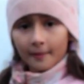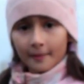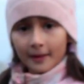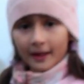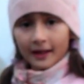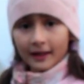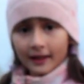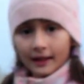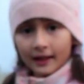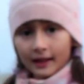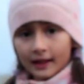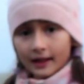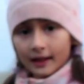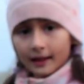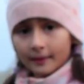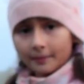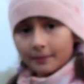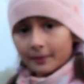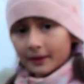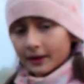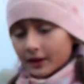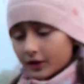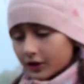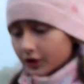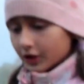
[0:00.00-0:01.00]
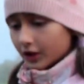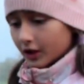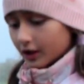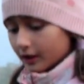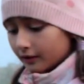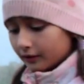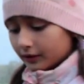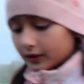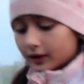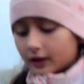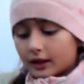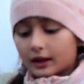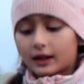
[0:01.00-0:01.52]
маленькие
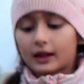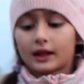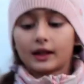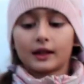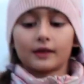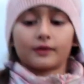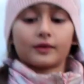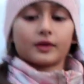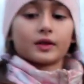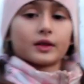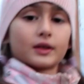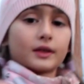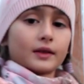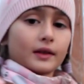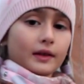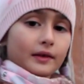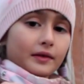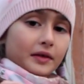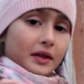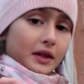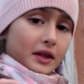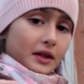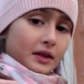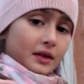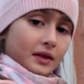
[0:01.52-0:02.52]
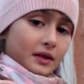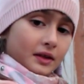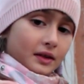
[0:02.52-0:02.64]
перчики вот такие вот срывать?